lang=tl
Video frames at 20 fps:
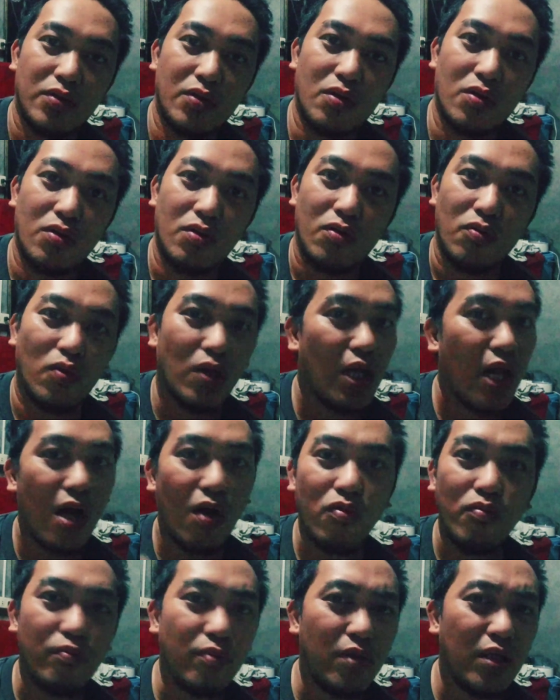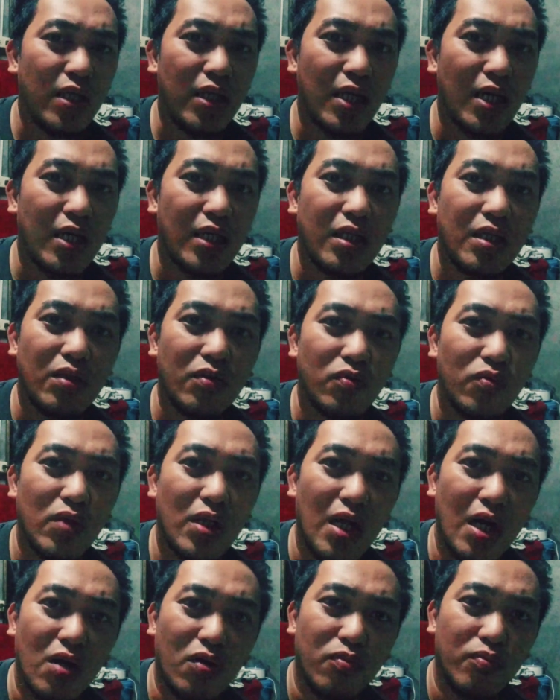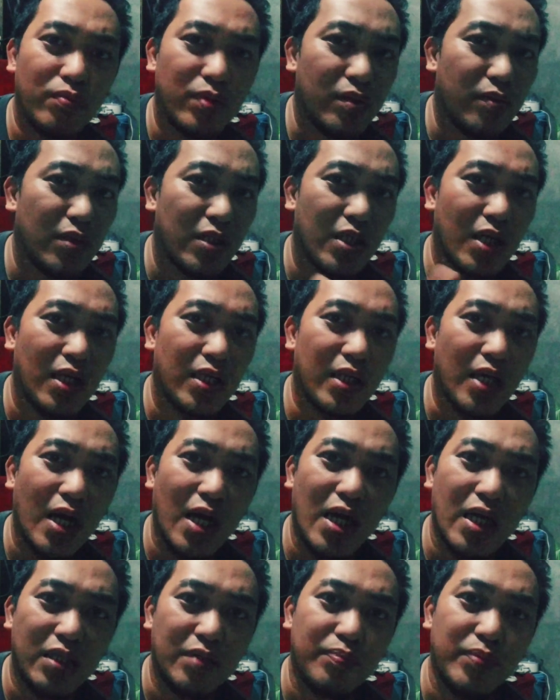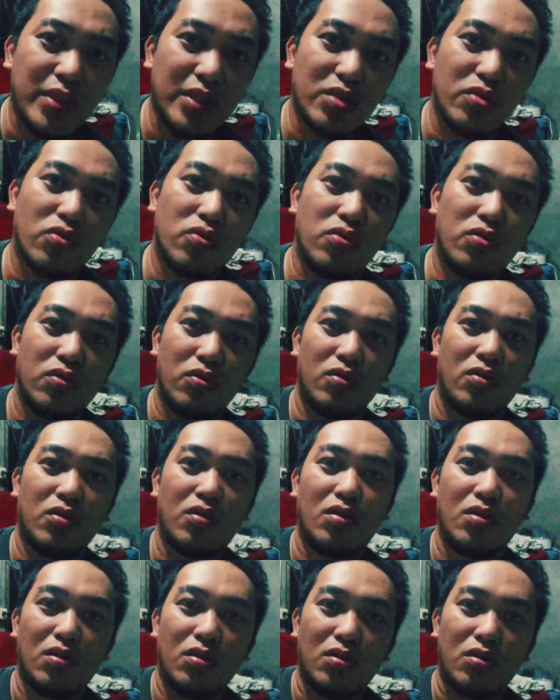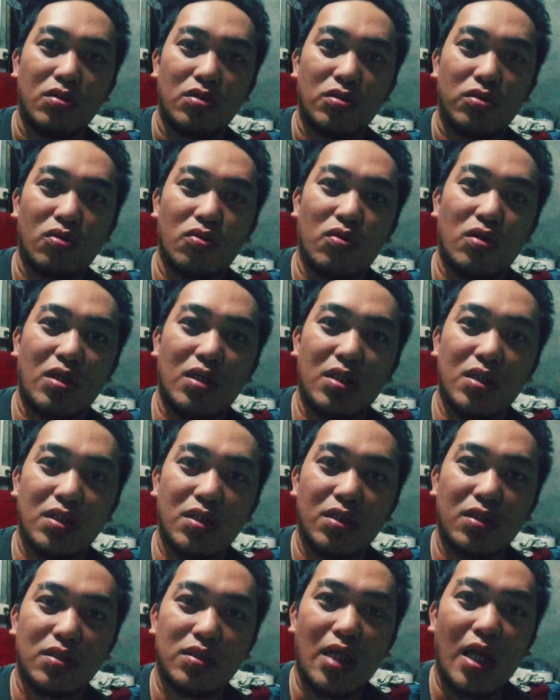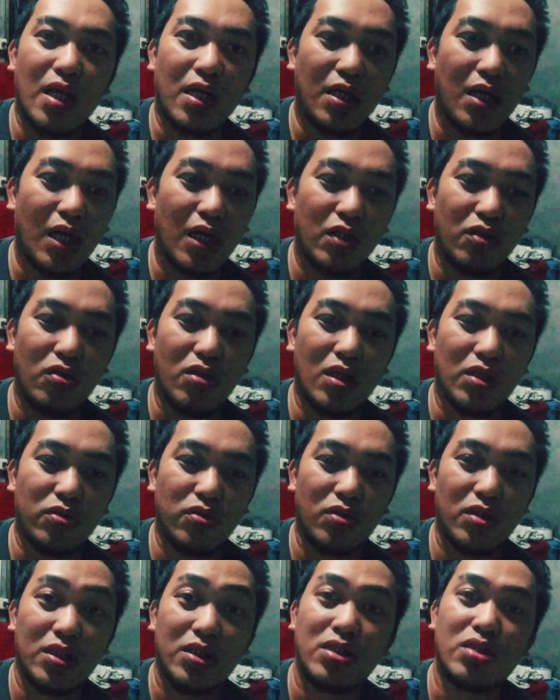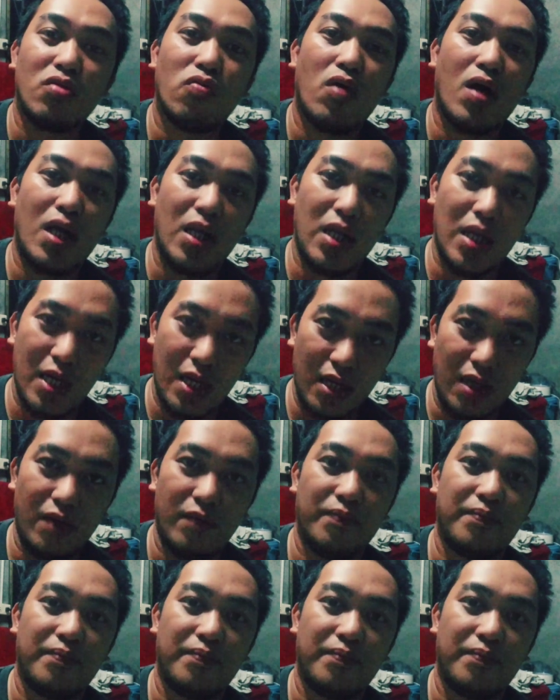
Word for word: No? Wala akong binayaran, wala akong binigay na kahit piso. So, ang talagang ano lang dun is tiwala.